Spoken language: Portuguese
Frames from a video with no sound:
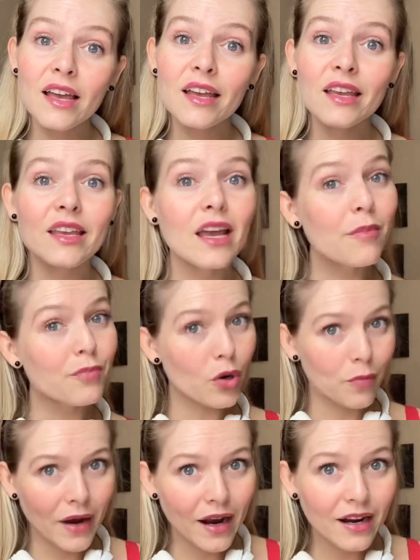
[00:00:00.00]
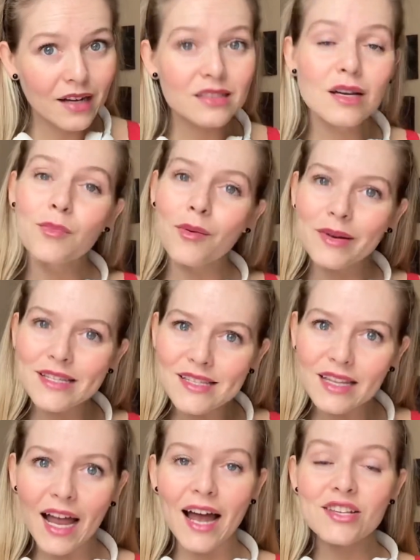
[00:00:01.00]
E a propaganda, a
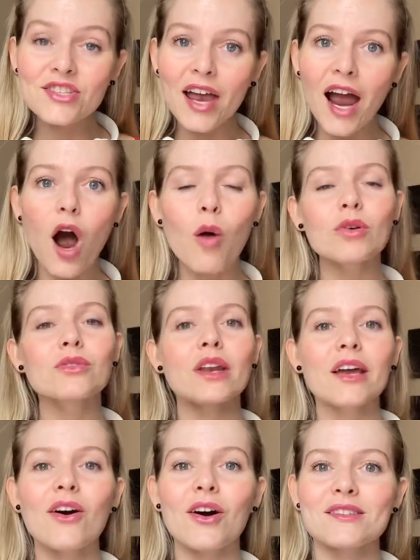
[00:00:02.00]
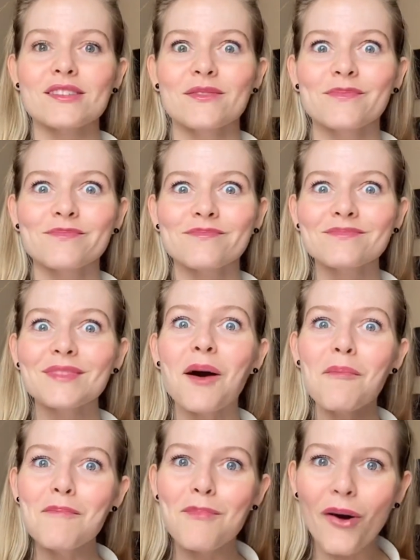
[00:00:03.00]
publicidade é a alma do negócio.
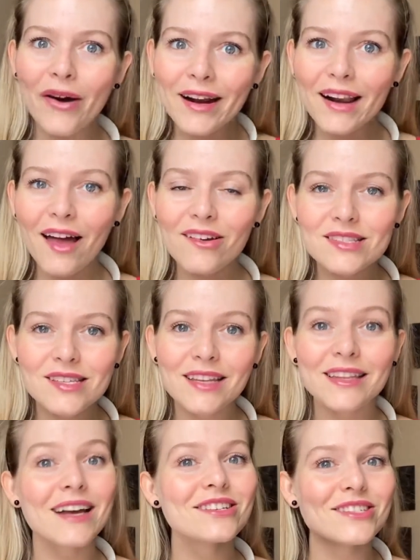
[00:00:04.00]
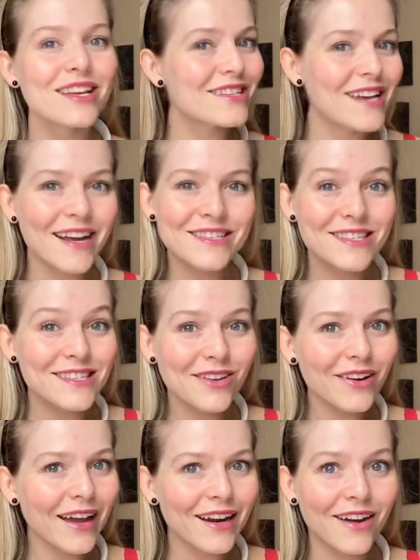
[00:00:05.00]
Então bora lá, eu sei que tá cheio de artista
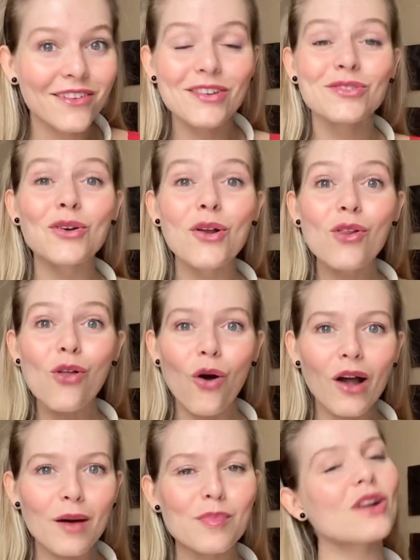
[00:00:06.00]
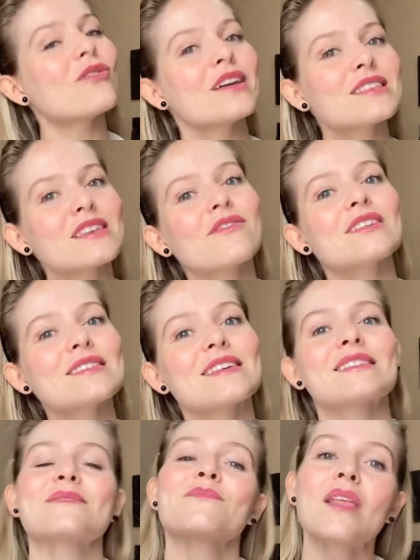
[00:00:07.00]
no canal e eu tô louca para conhecer
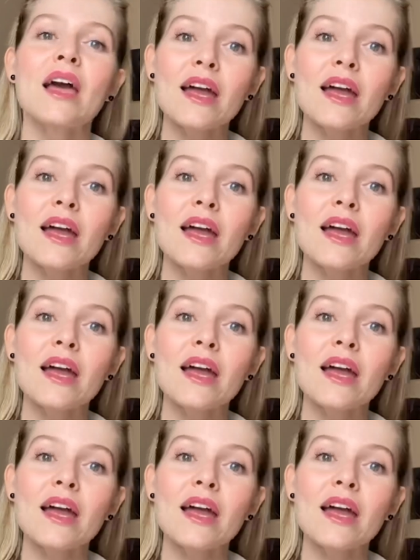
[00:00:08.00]
vocês.